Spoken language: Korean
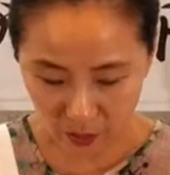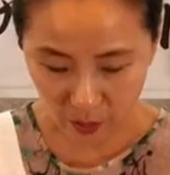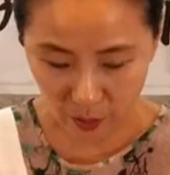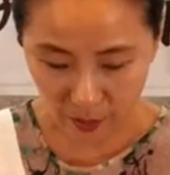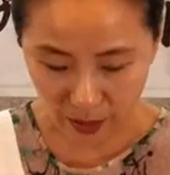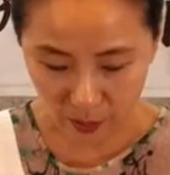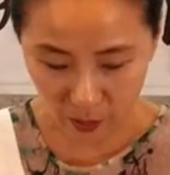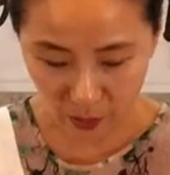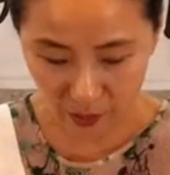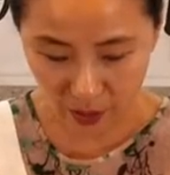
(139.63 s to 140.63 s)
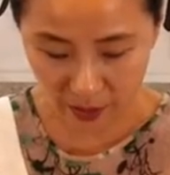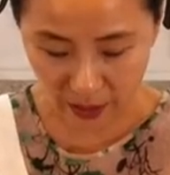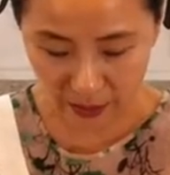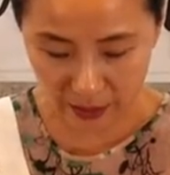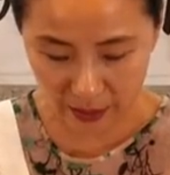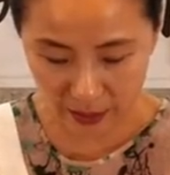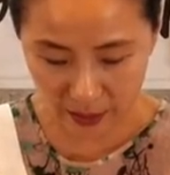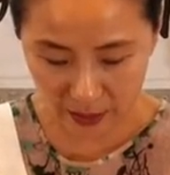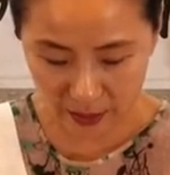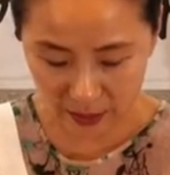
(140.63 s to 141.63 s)
소금하고 설탕이
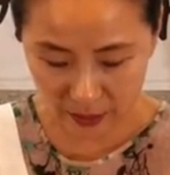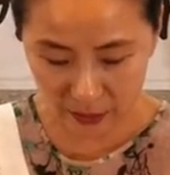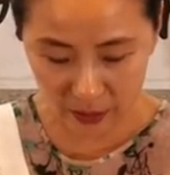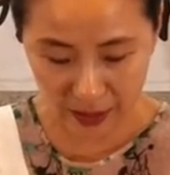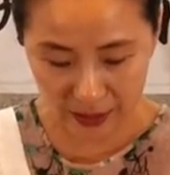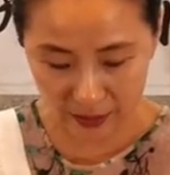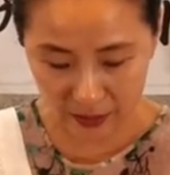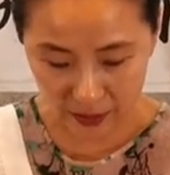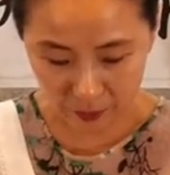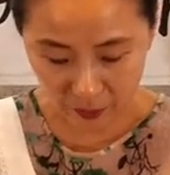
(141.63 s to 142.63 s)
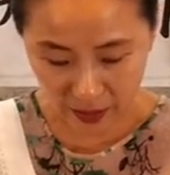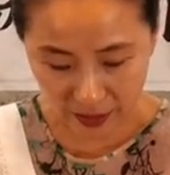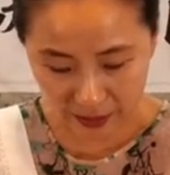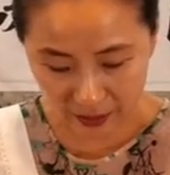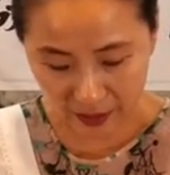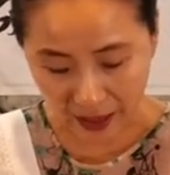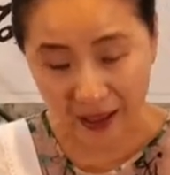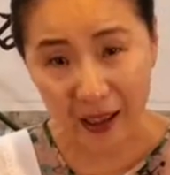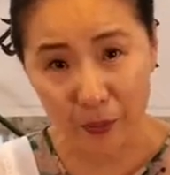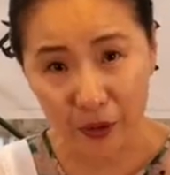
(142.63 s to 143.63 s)
은은한
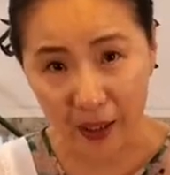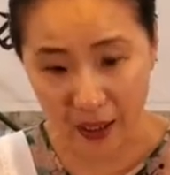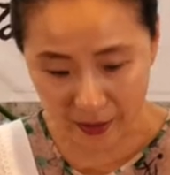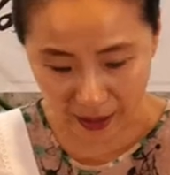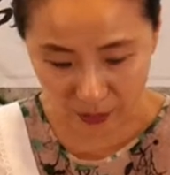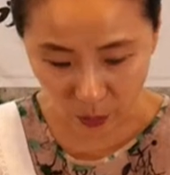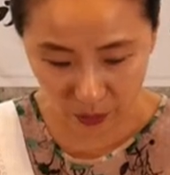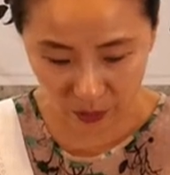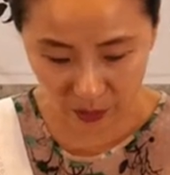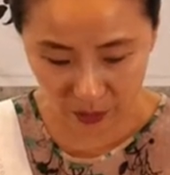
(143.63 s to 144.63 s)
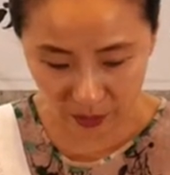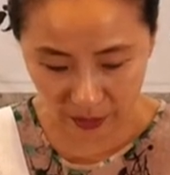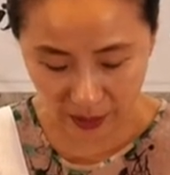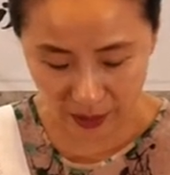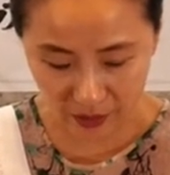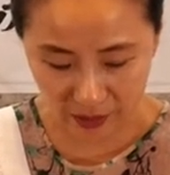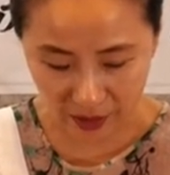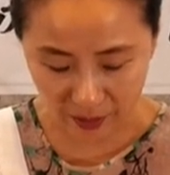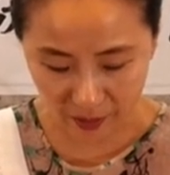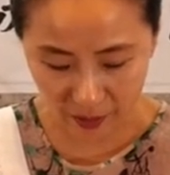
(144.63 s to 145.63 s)
약한 불에 다 녹게
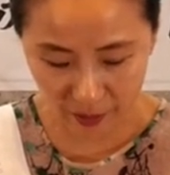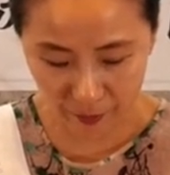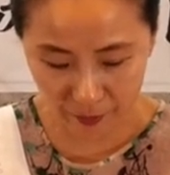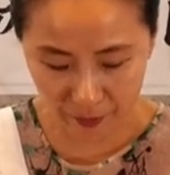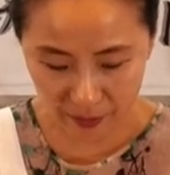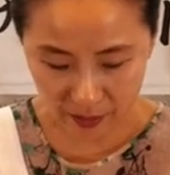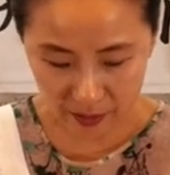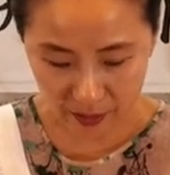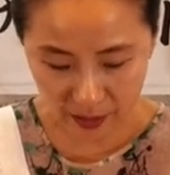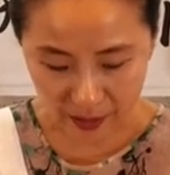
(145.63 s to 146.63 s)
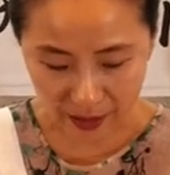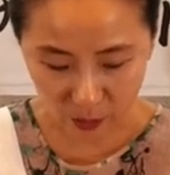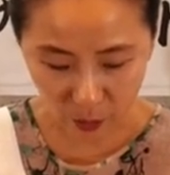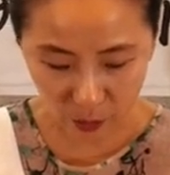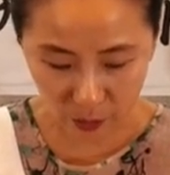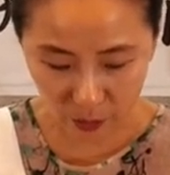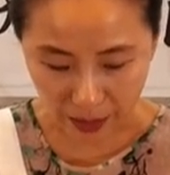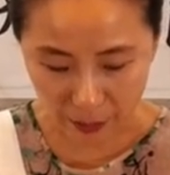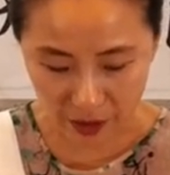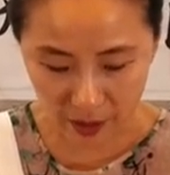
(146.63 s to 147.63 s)
해주세요. 이게 다 녹고
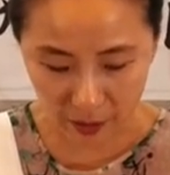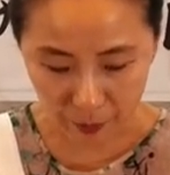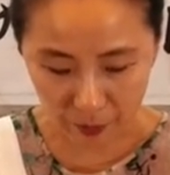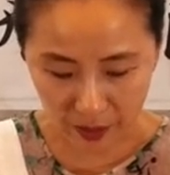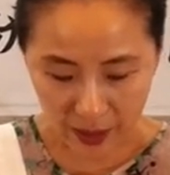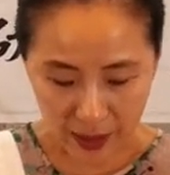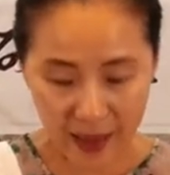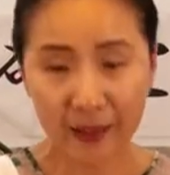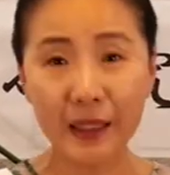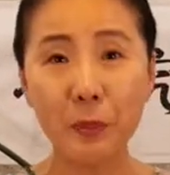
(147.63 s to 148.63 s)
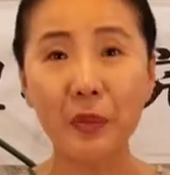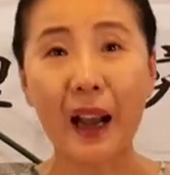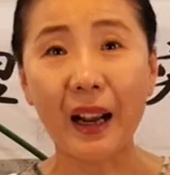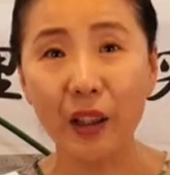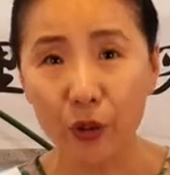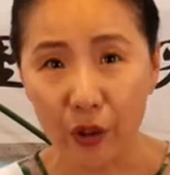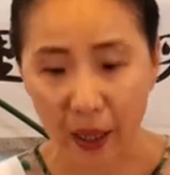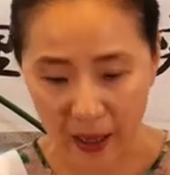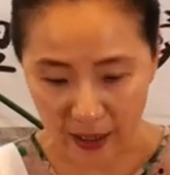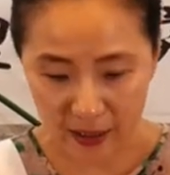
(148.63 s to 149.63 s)
나면요. 한 김 나간
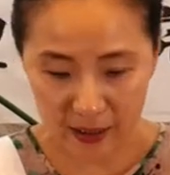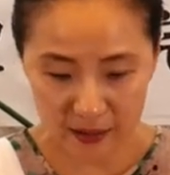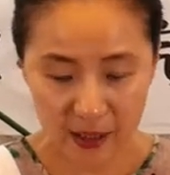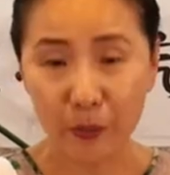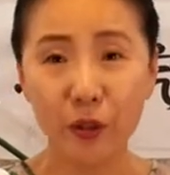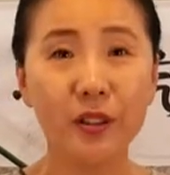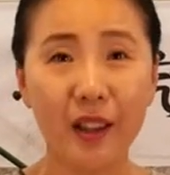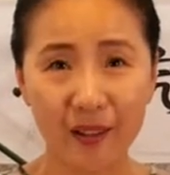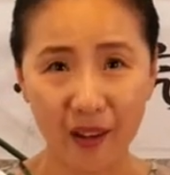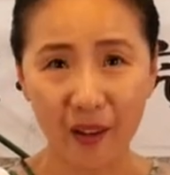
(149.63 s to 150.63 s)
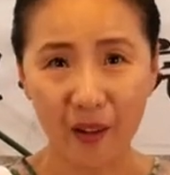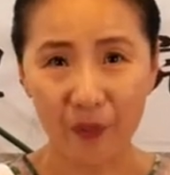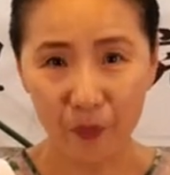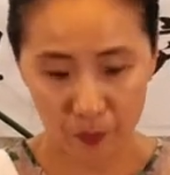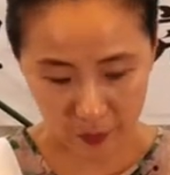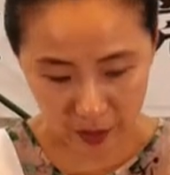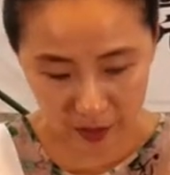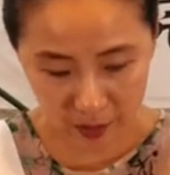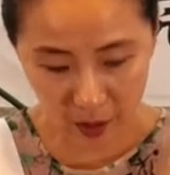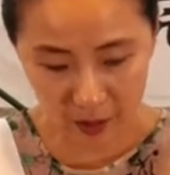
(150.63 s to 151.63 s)
후에 그냥 붓겠어요.
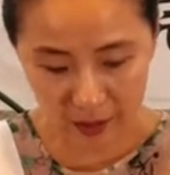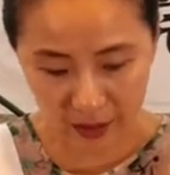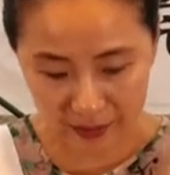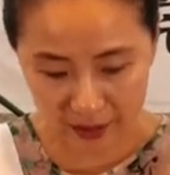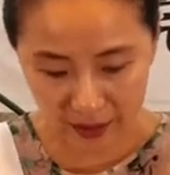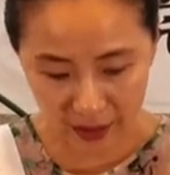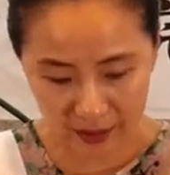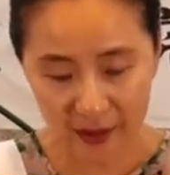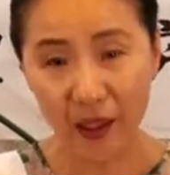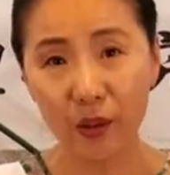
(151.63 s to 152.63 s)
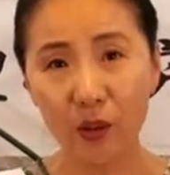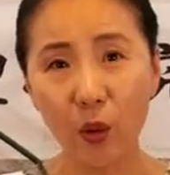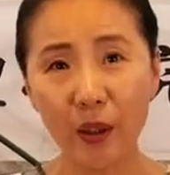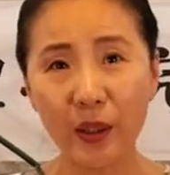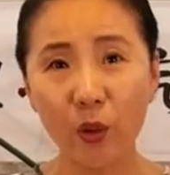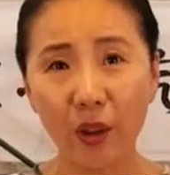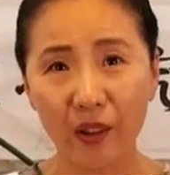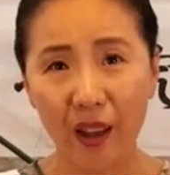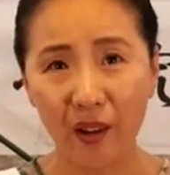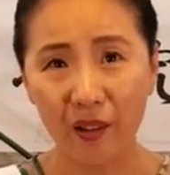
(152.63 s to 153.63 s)
그러면 야채가 굉장히
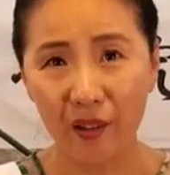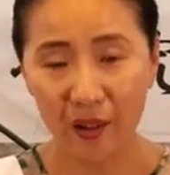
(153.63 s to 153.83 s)
쫄깃쫄깃해요.